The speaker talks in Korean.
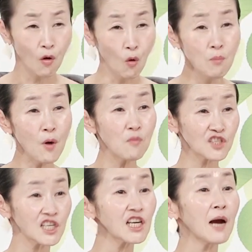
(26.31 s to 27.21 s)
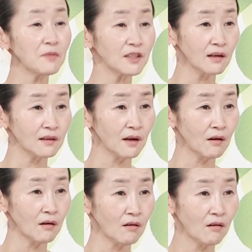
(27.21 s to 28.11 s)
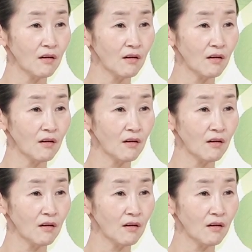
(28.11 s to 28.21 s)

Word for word: 온몸으로 실감이 나야 돼요.